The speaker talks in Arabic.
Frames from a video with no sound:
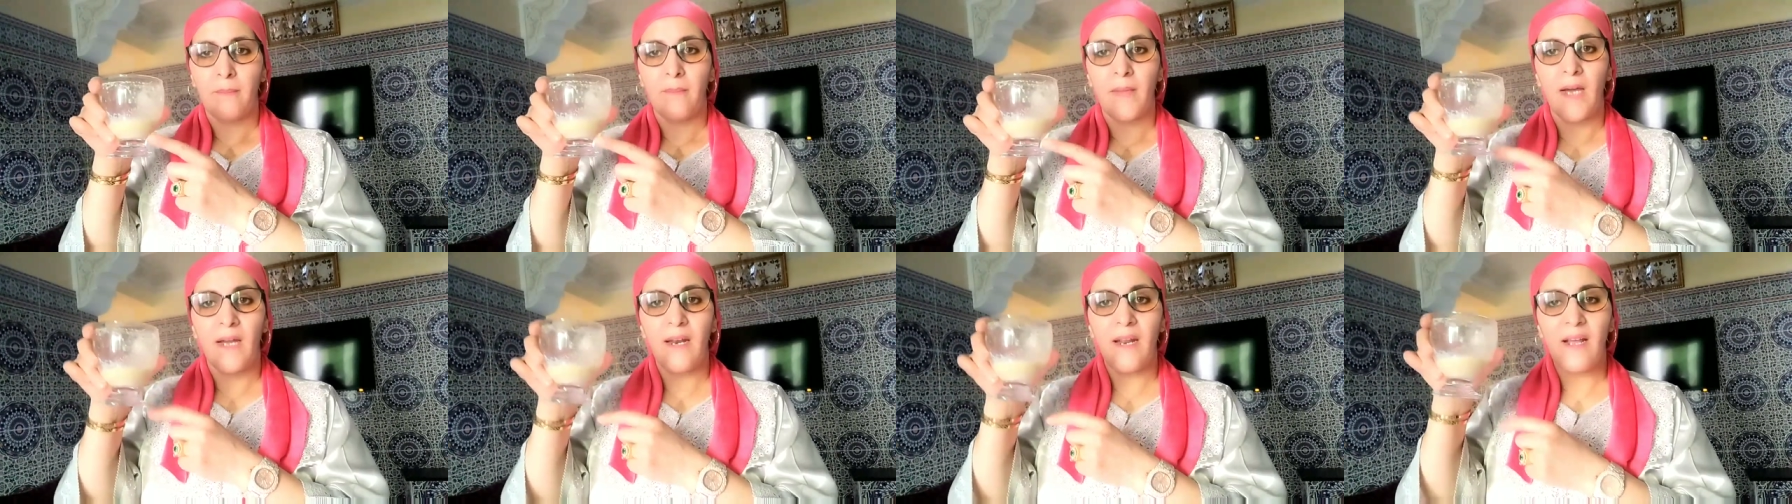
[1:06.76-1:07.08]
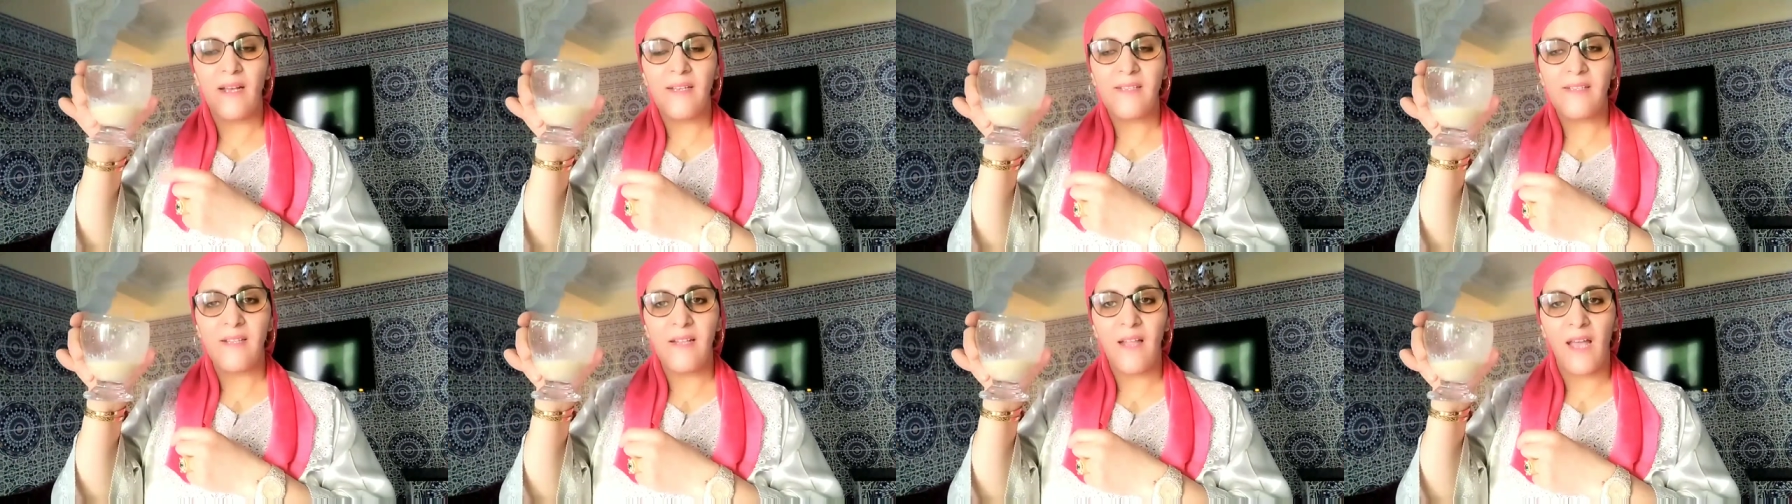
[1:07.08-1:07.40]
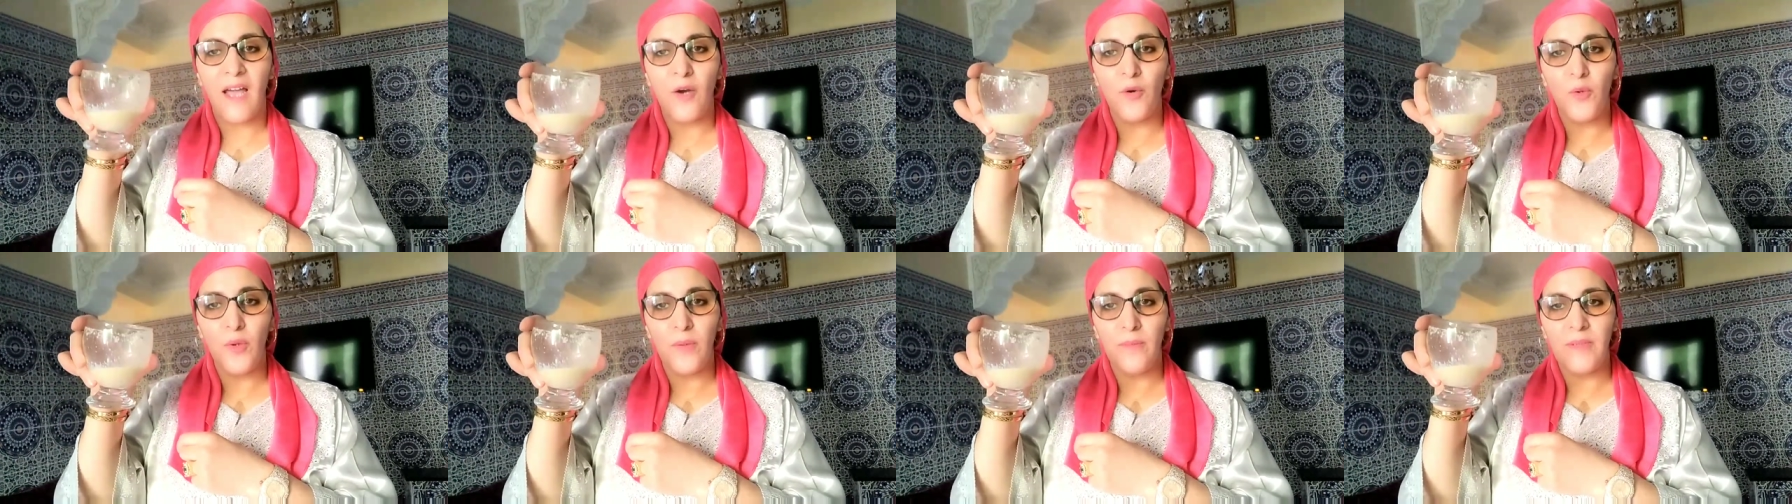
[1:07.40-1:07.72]
راه خاص
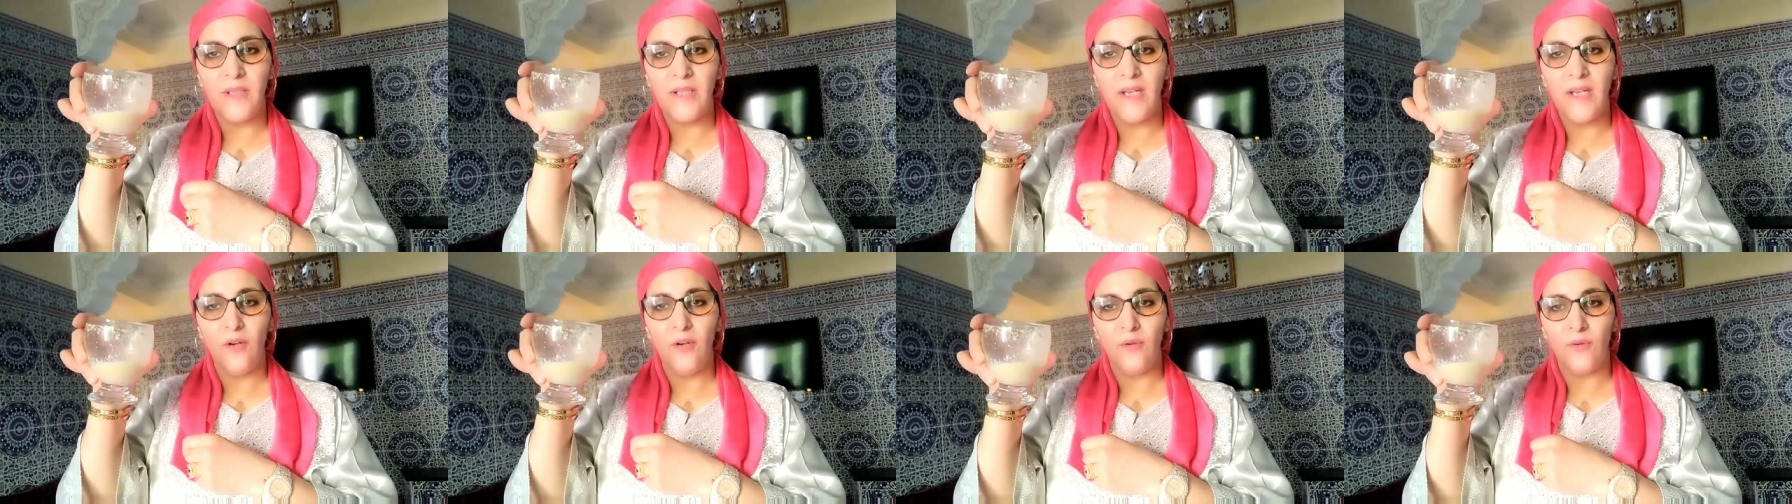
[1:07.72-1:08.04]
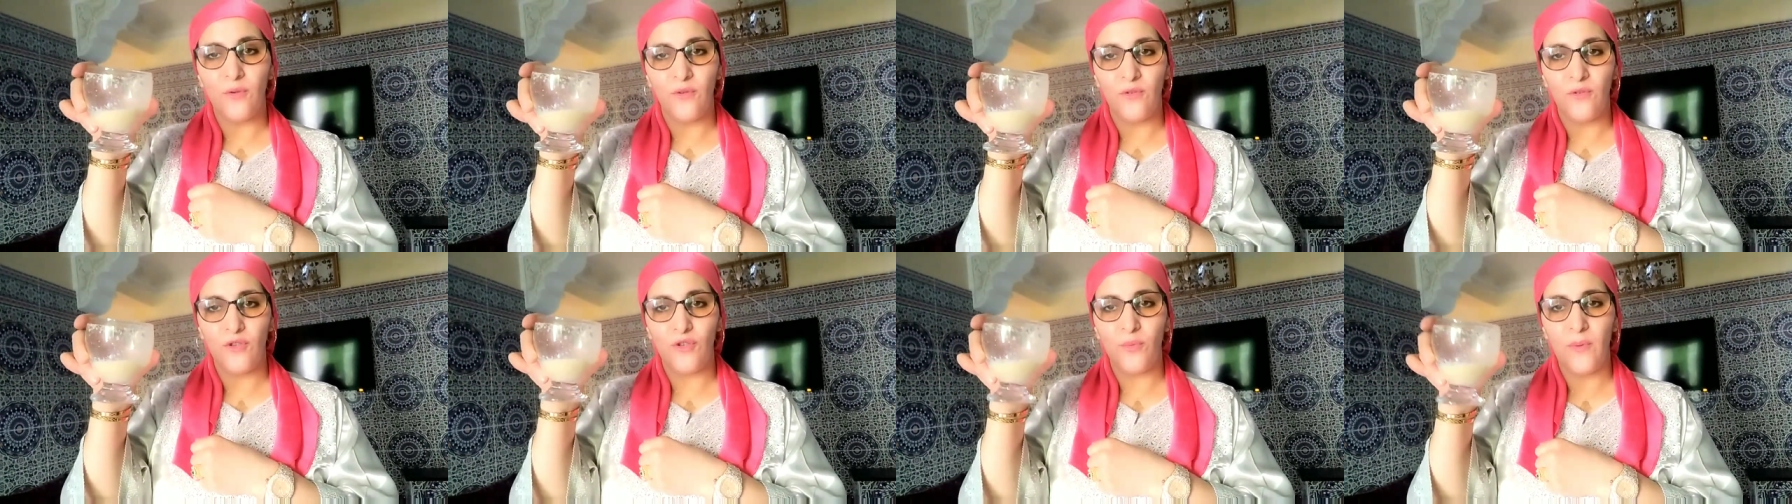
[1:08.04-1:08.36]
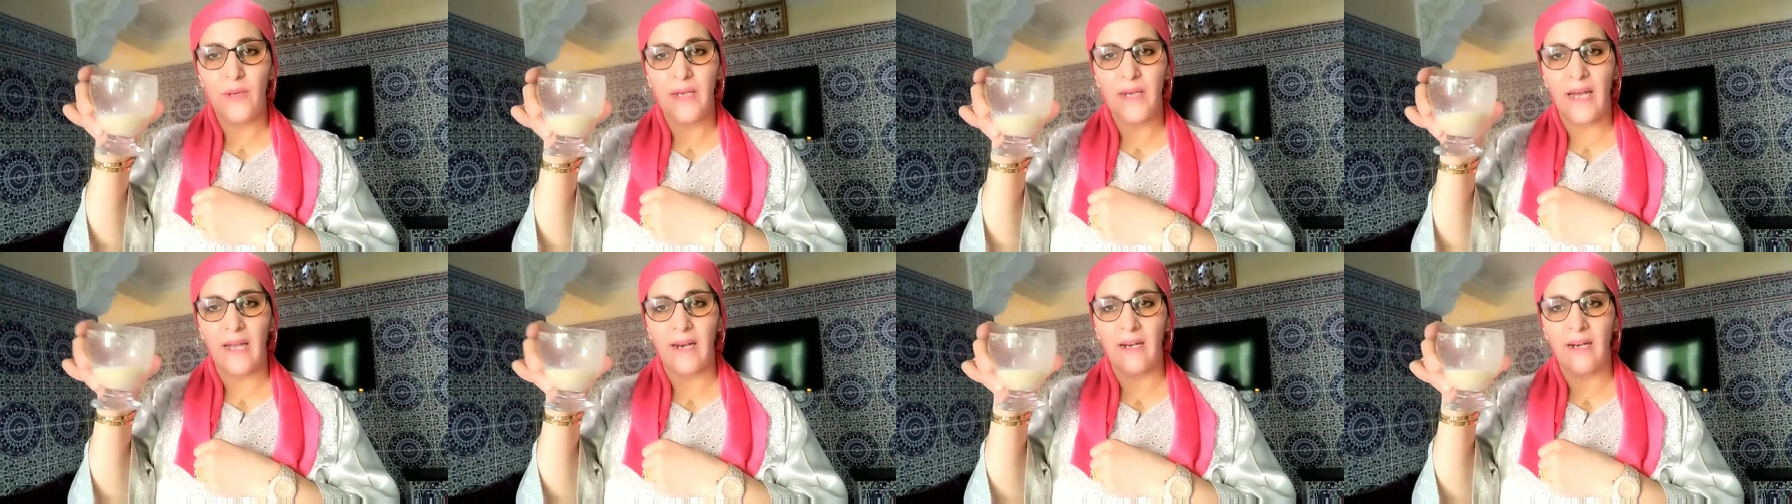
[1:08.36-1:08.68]
القوام ديالو يكون
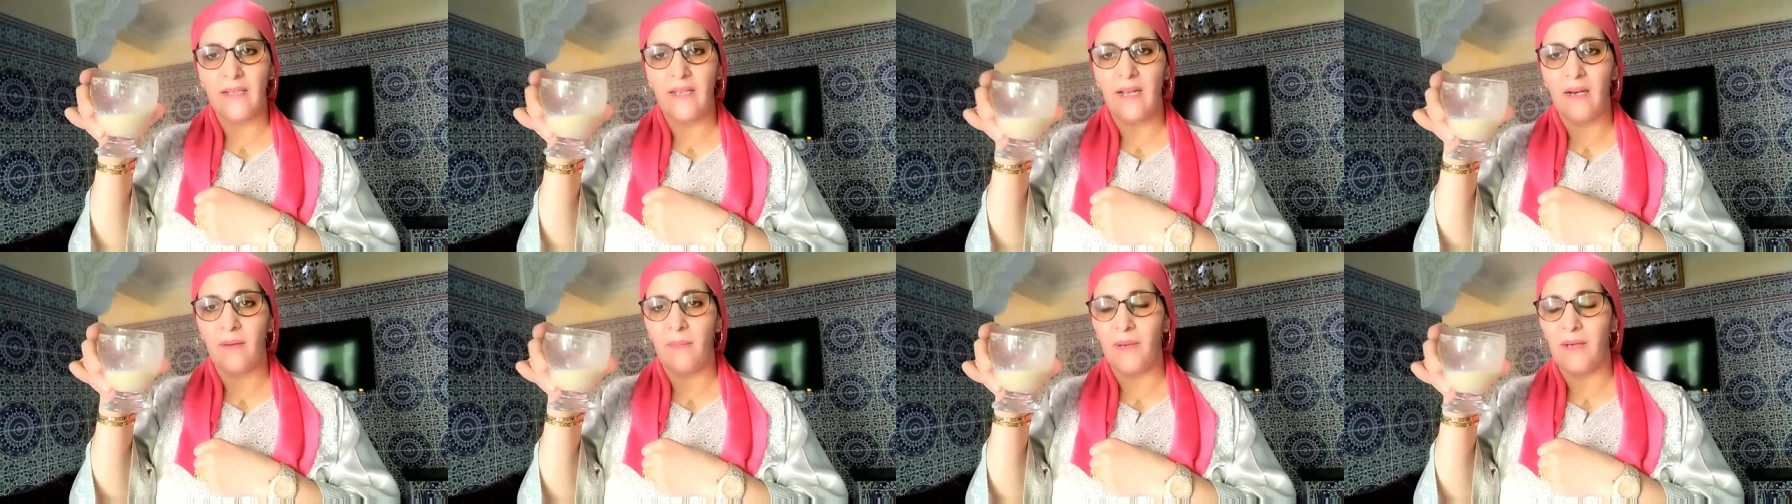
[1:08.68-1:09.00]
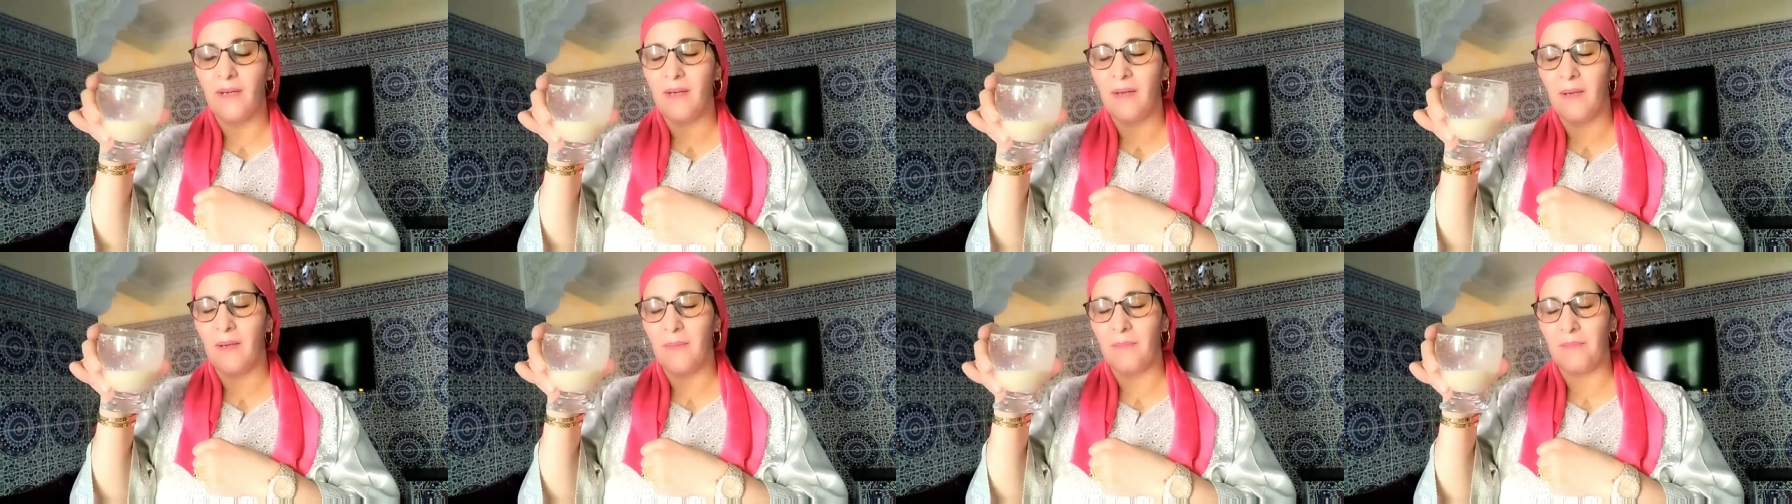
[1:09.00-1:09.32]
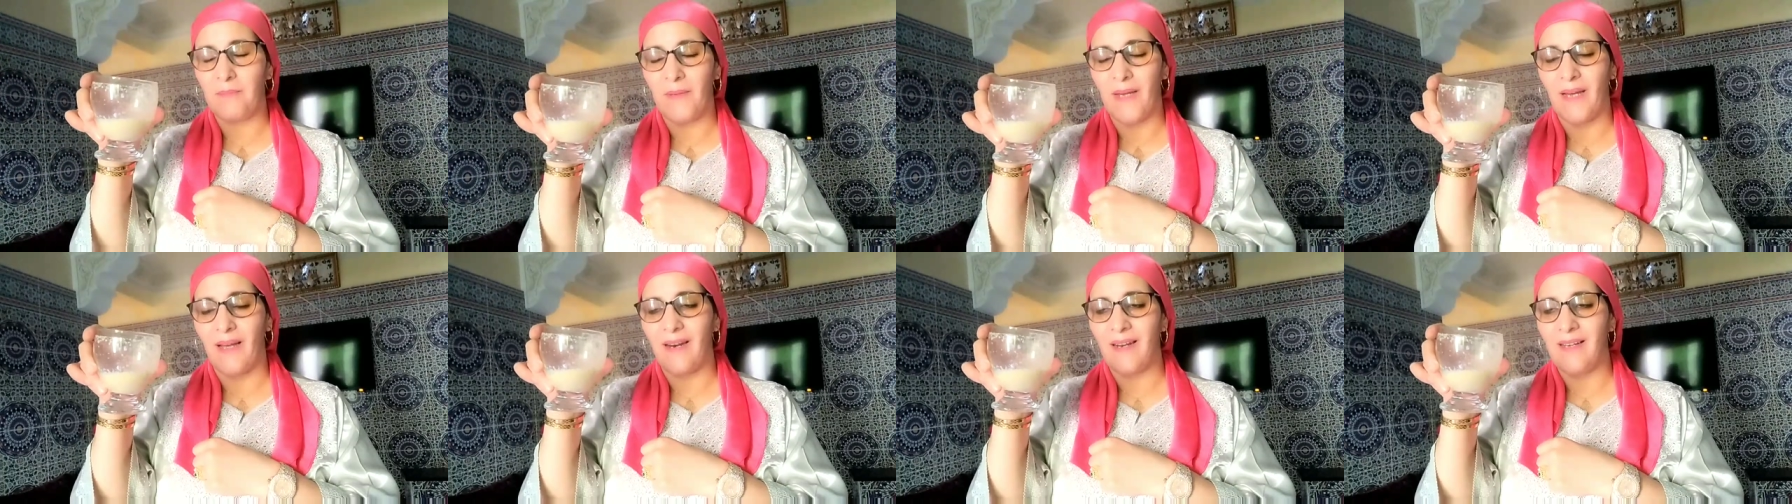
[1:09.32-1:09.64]
شويه آه...
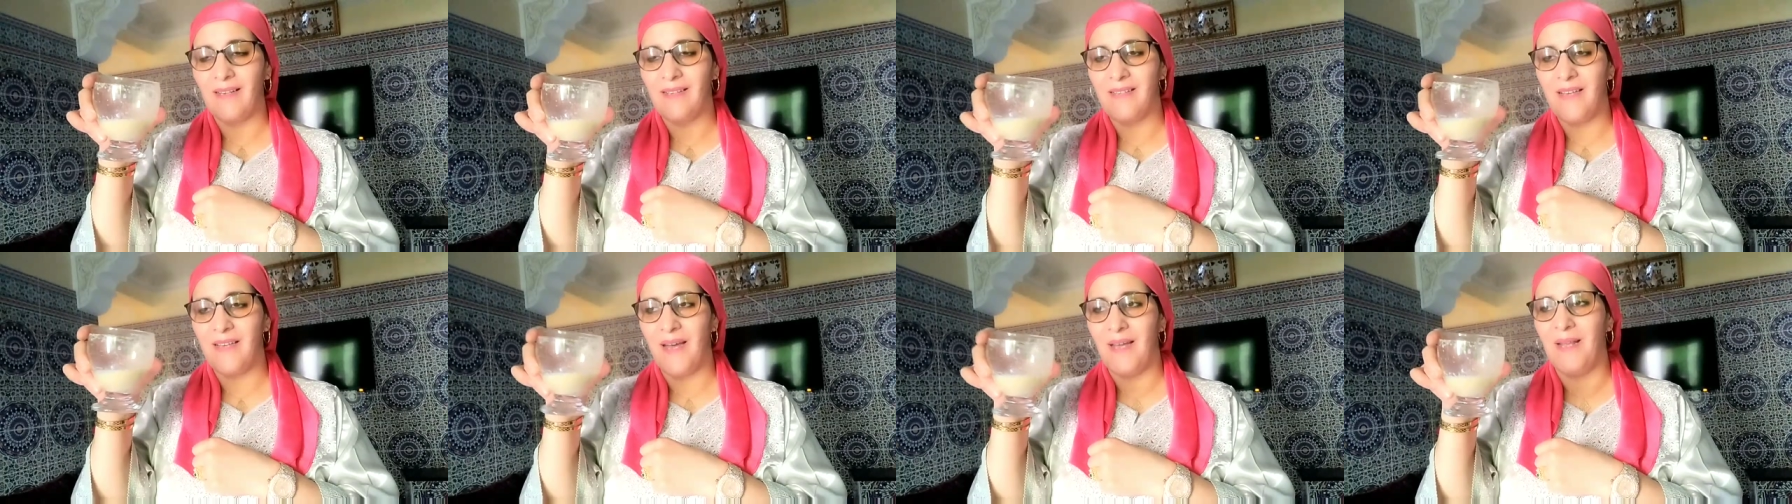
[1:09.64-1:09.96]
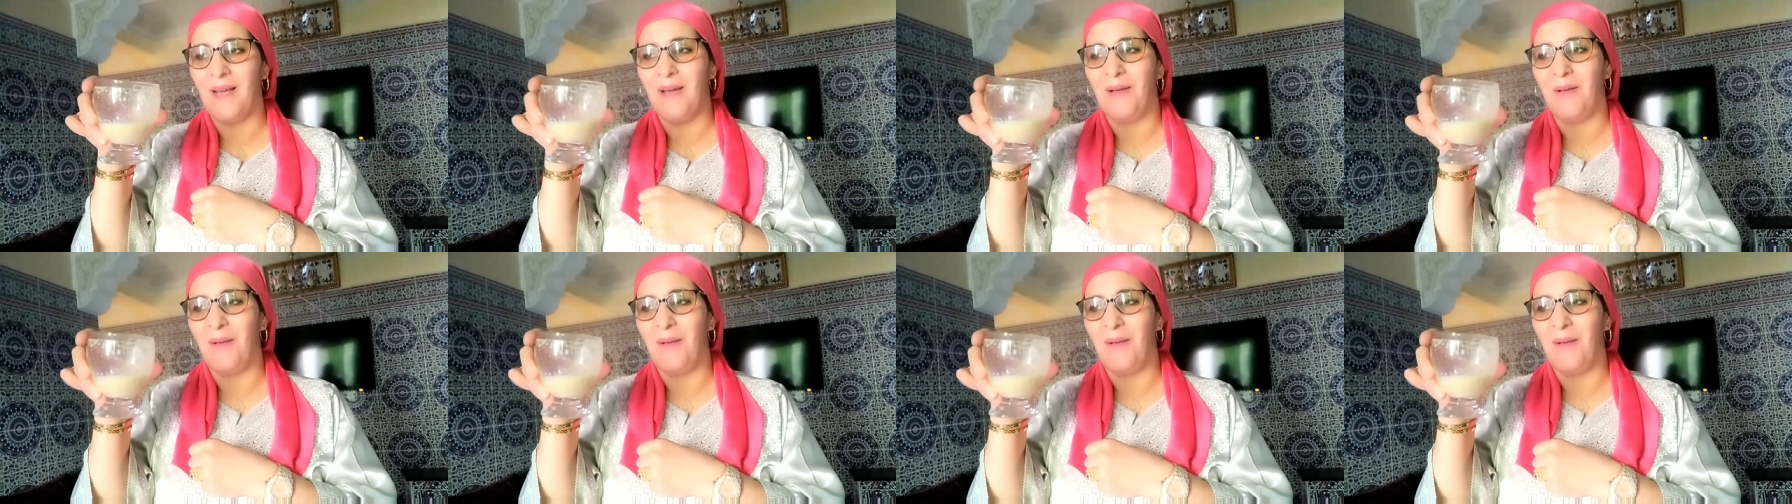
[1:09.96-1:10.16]
غليظه